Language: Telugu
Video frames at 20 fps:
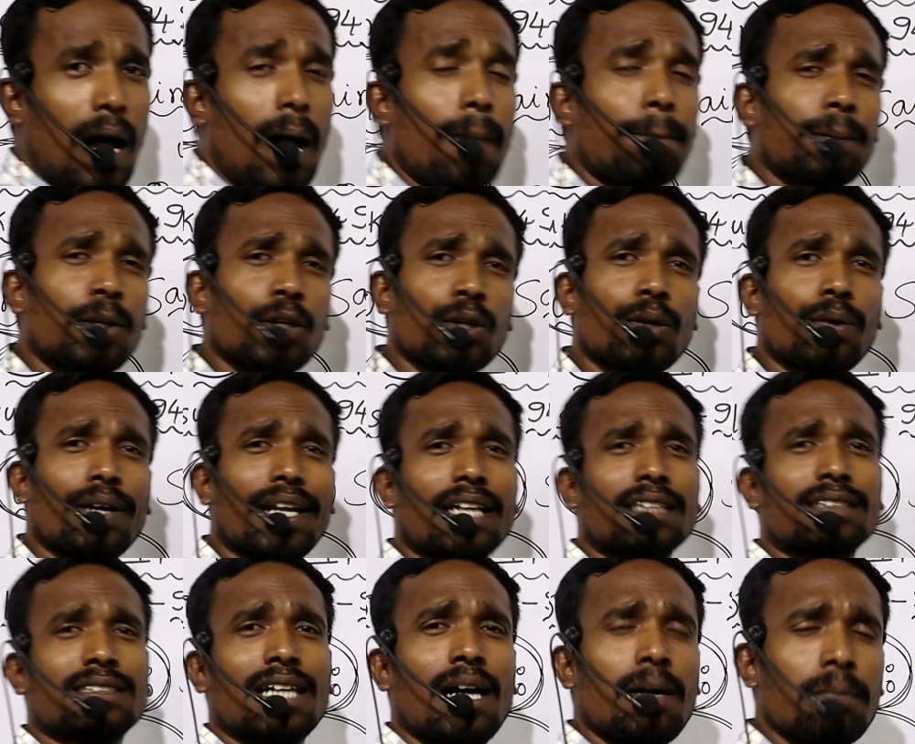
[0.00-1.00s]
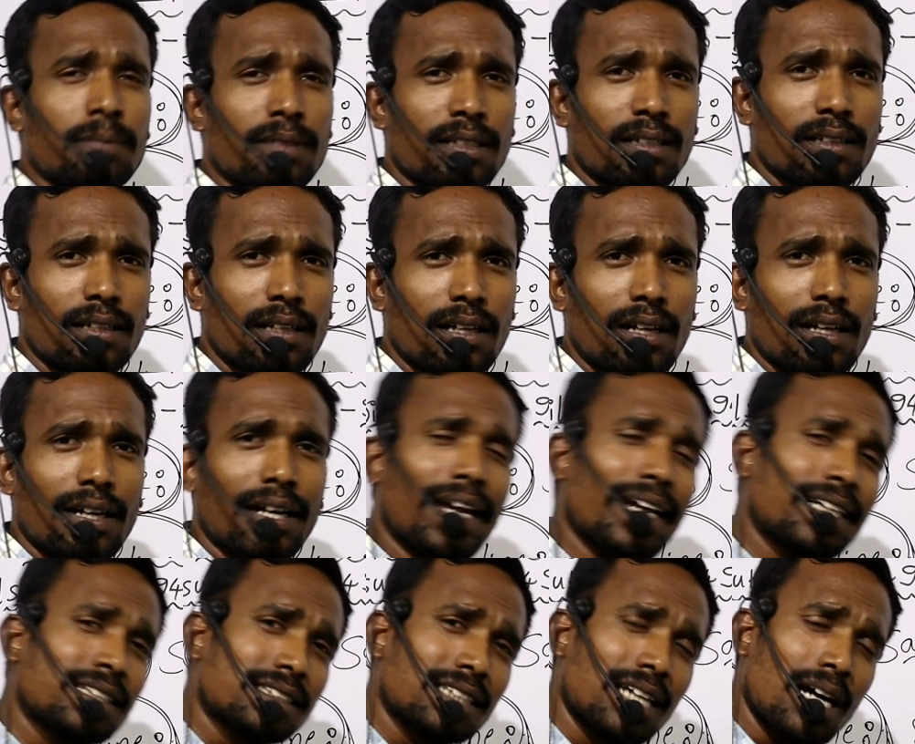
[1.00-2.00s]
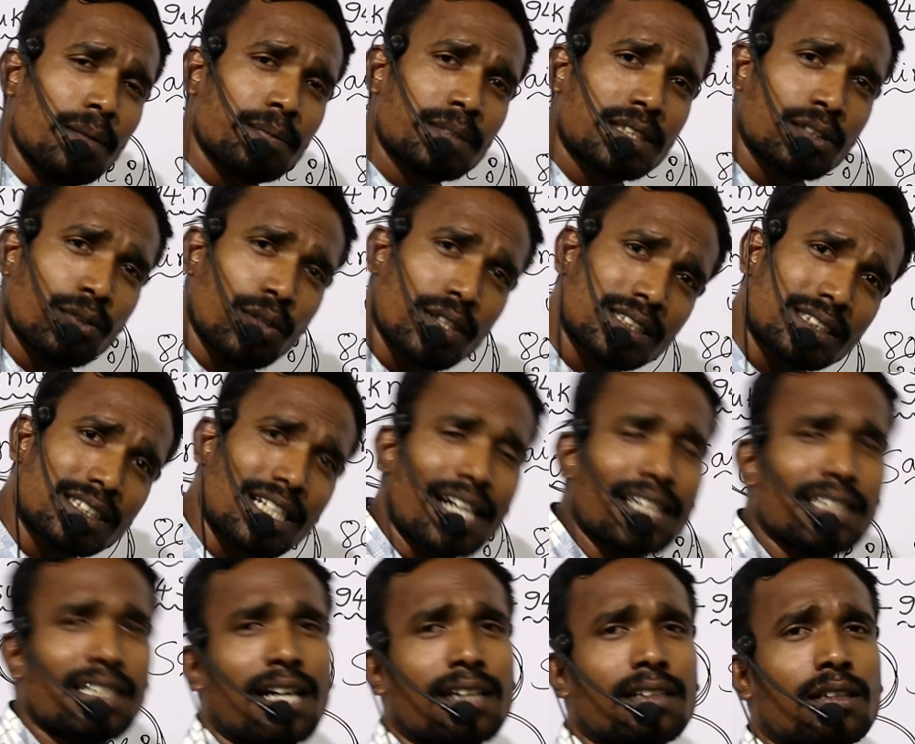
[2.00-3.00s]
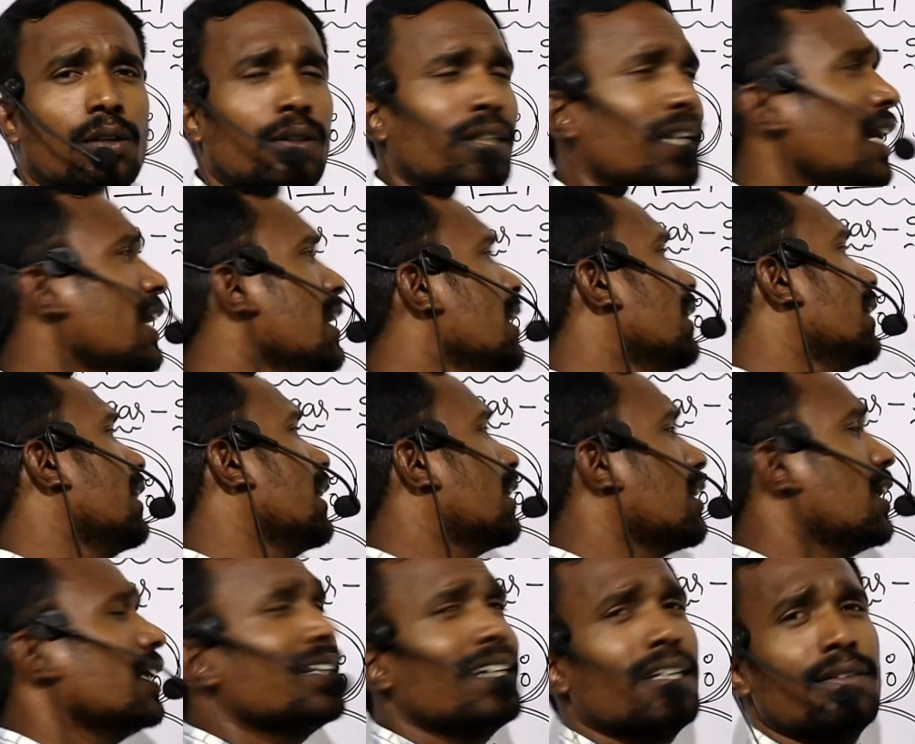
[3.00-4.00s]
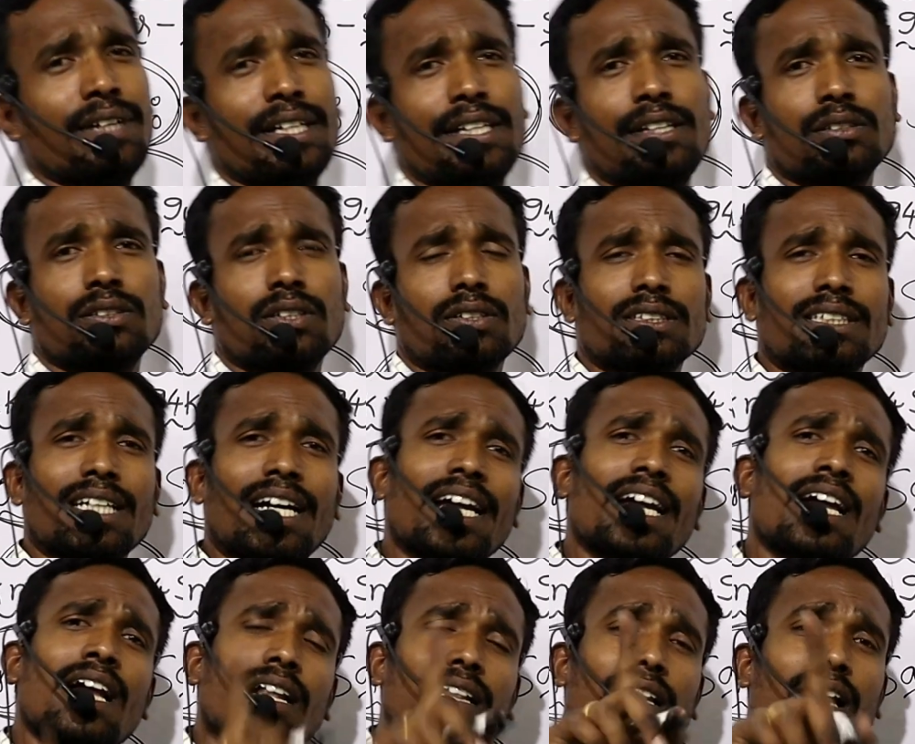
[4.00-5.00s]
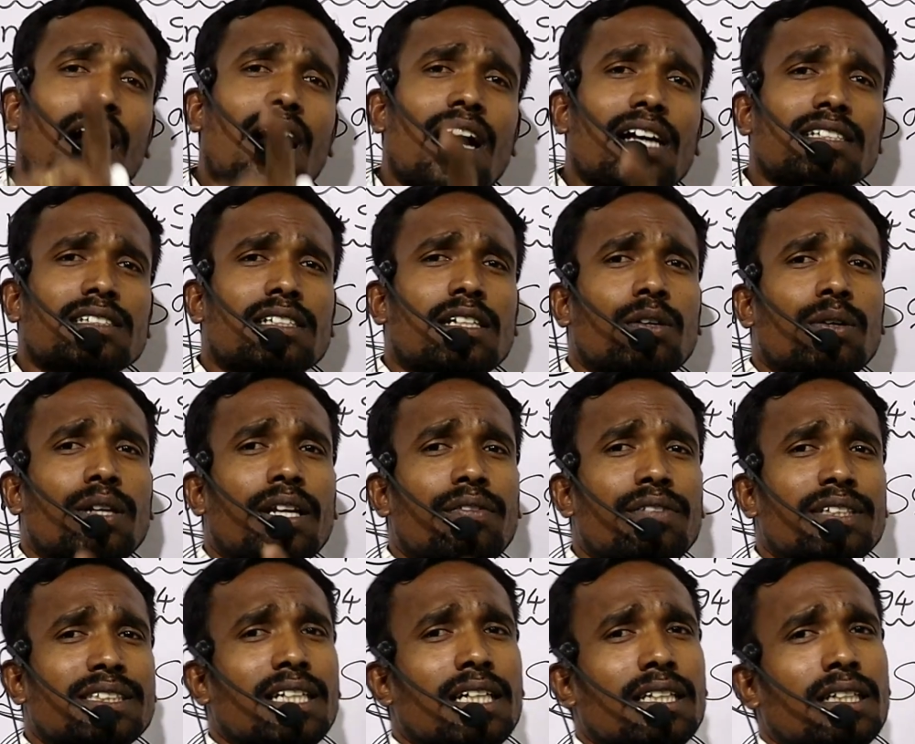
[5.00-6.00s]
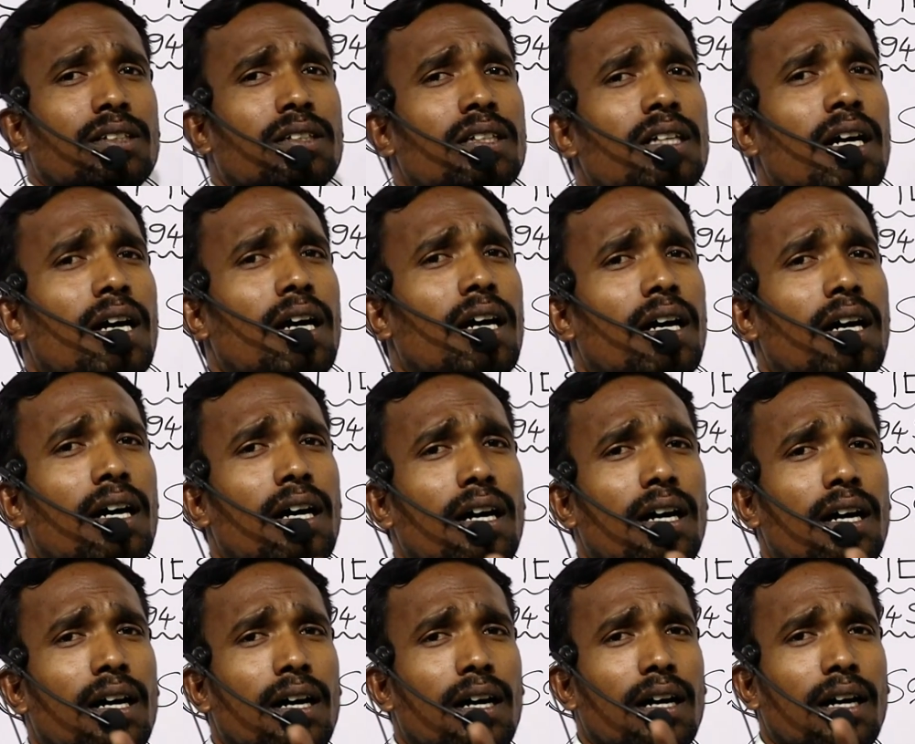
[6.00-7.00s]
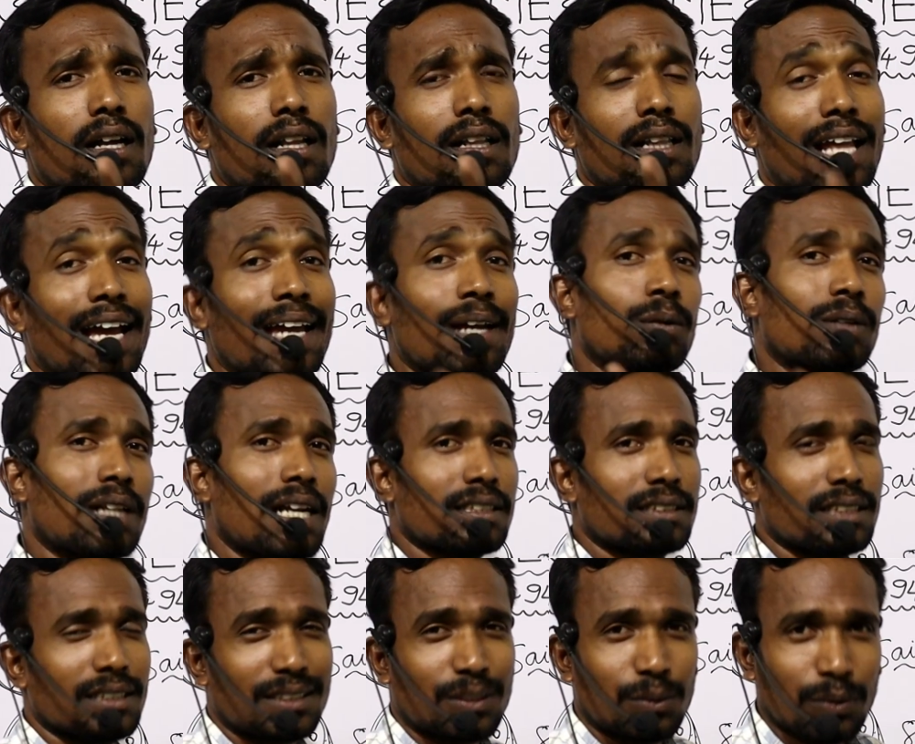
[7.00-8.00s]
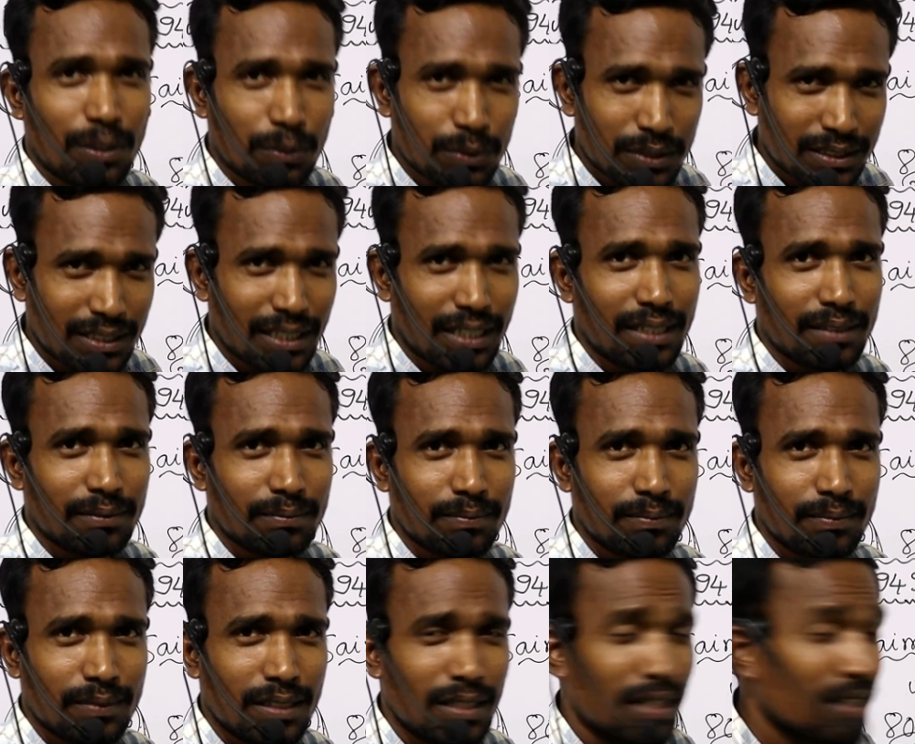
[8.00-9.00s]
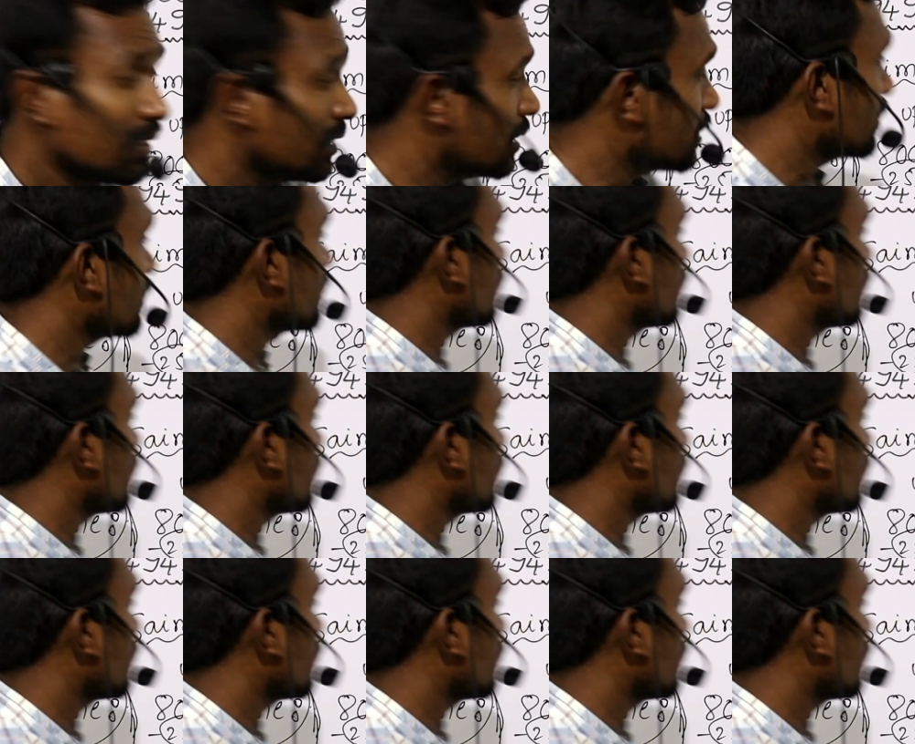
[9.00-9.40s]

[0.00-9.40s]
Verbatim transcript: అప్ టు యువర్ ఎగ్జామ్ ఎగ్జామ్స్ వస్తాయి దాంట్లోనే రికార్డెడ్ వీడియోస్ వస్తాయి లాస్ట్లో రివిజన్ లైవ్ క్లాసెస్ కూడా వస్తాయి దిస్